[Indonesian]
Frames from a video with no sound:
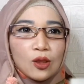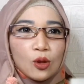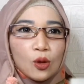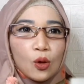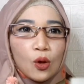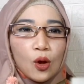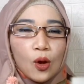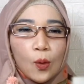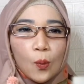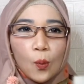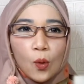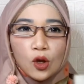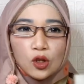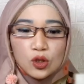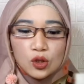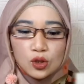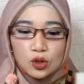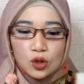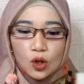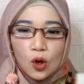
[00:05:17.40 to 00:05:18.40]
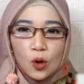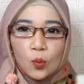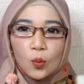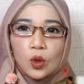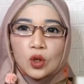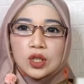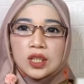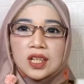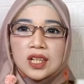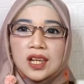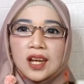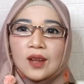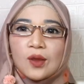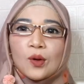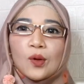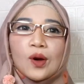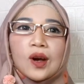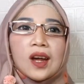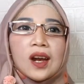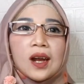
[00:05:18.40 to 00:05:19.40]
Wah gitu. moncong bodinya
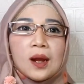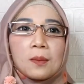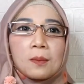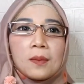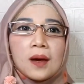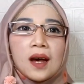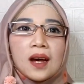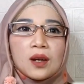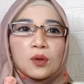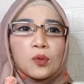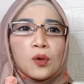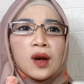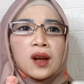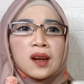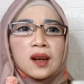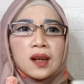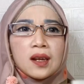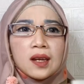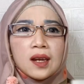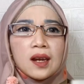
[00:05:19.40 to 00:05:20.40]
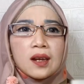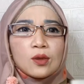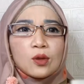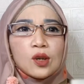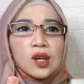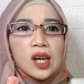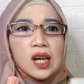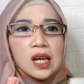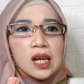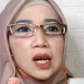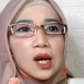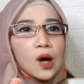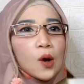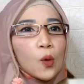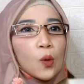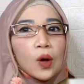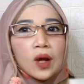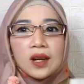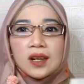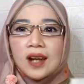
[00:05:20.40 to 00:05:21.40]
itu keren banget warnanya itu
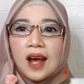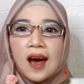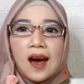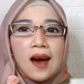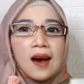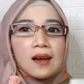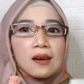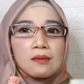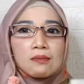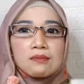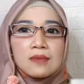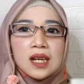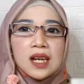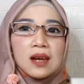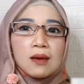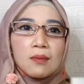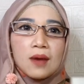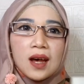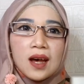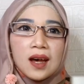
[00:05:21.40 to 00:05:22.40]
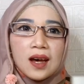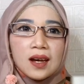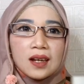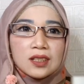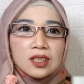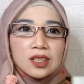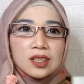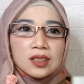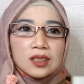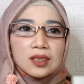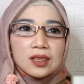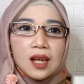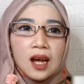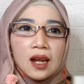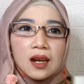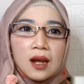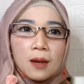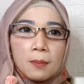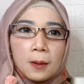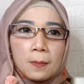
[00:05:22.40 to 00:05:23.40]
warna army banget gitu.
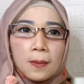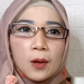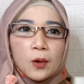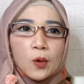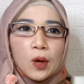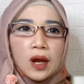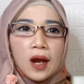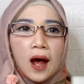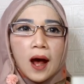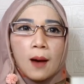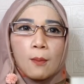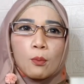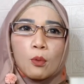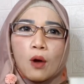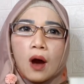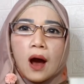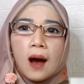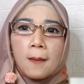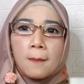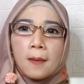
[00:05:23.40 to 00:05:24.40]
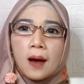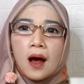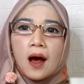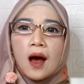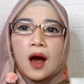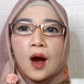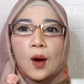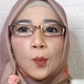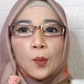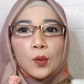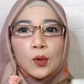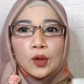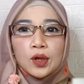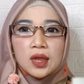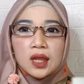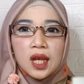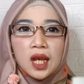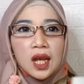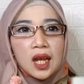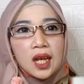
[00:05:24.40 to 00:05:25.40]
ada perpaduan abu sama
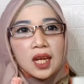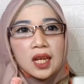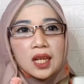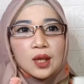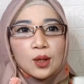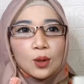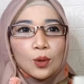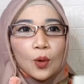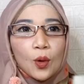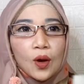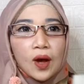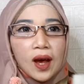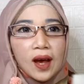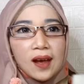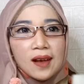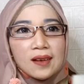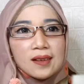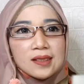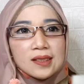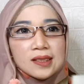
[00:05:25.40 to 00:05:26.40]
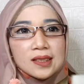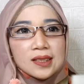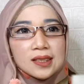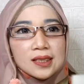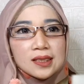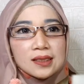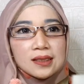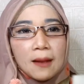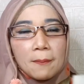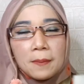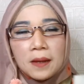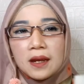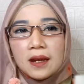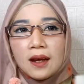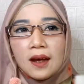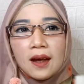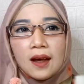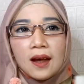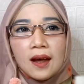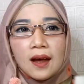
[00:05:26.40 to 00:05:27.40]
putih gitu guys tapi
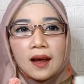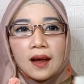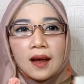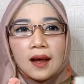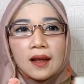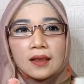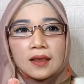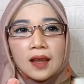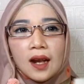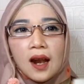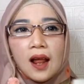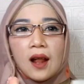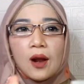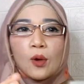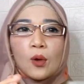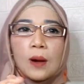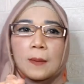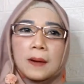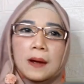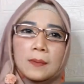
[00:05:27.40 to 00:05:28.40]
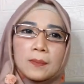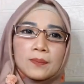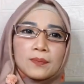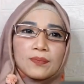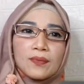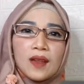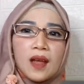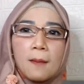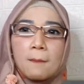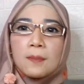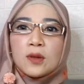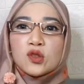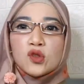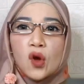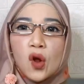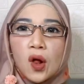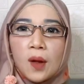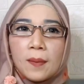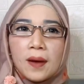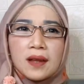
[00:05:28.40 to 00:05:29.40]
nggak terlalu apa
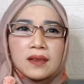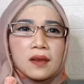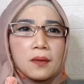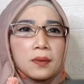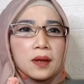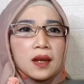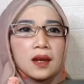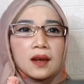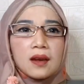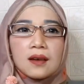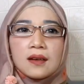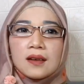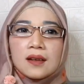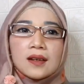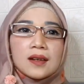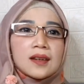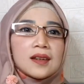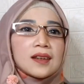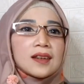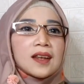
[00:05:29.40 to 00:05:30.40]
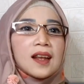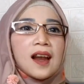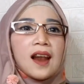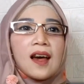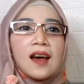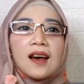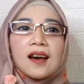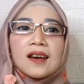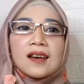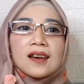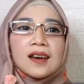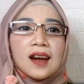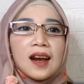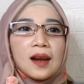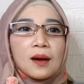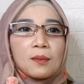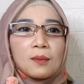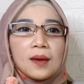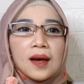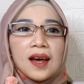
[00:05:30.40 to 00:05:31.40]
mencolok banget tapi gila
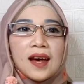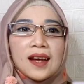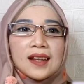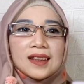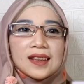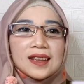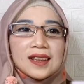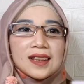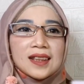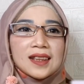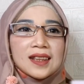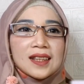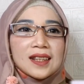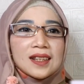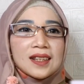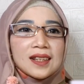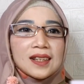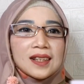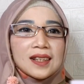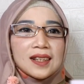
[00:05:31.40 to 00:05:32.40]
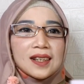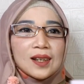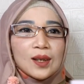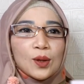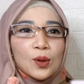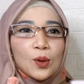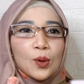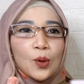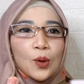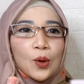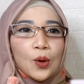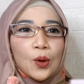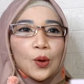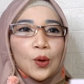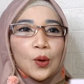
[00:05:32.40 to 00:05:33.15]
keren banget tuh.